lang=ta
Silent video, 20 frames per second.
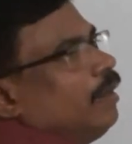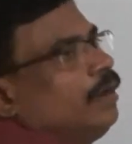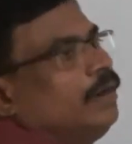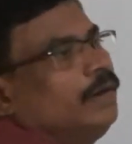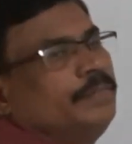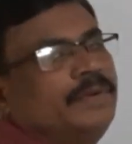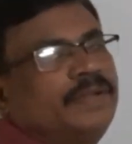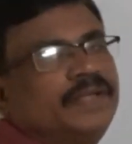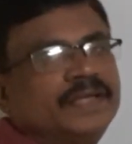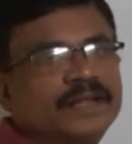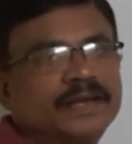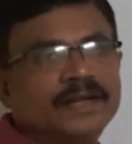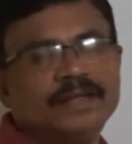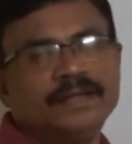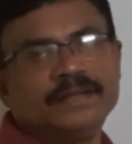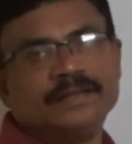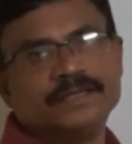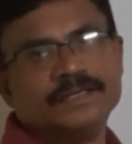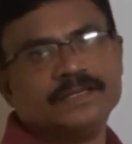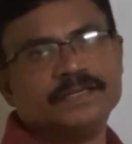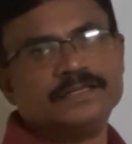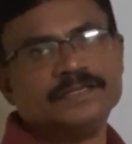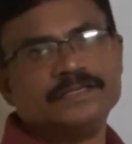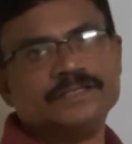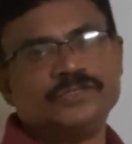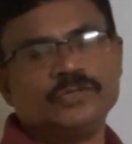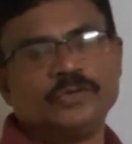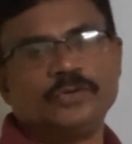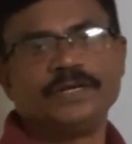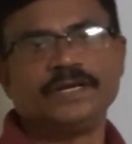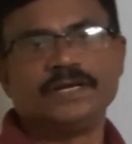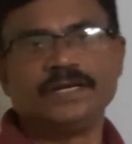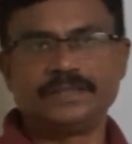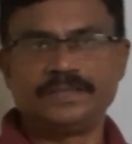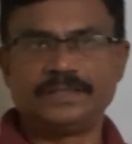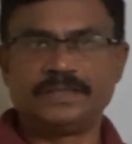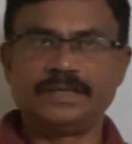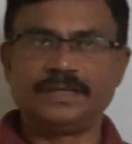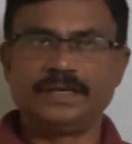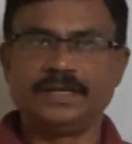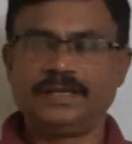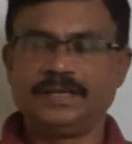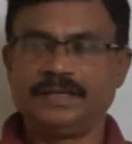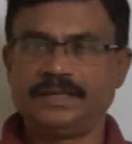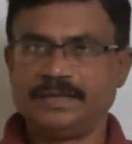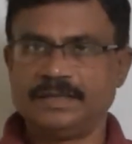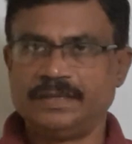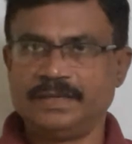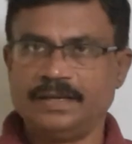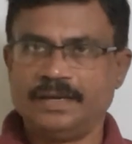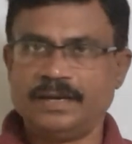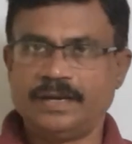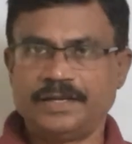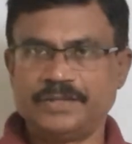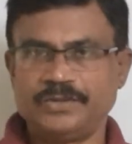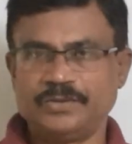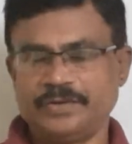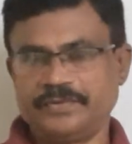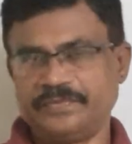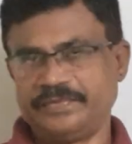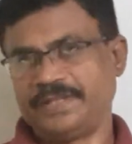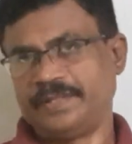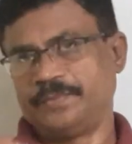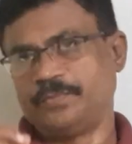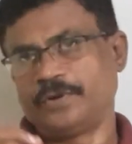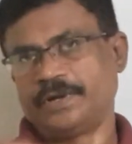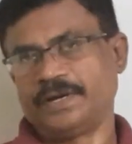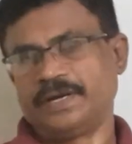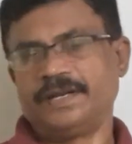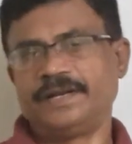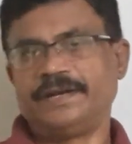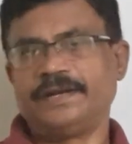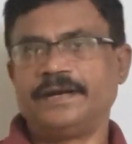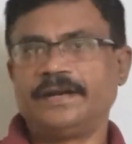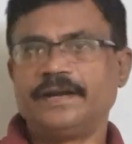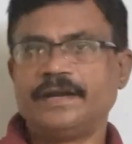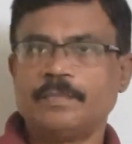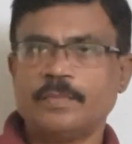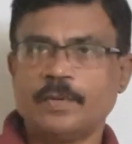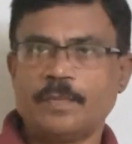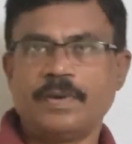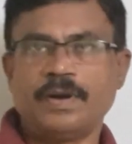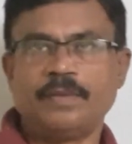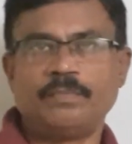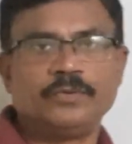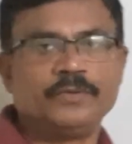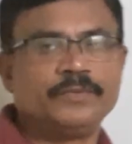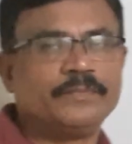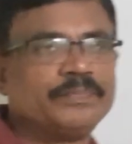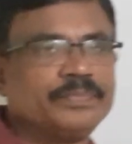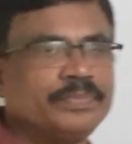அப்படிங்கிற ஜோடி எழுத்துக்களை அதோட விதிமுறைகள் என்னன்னு நம்ம பார்ப்போம்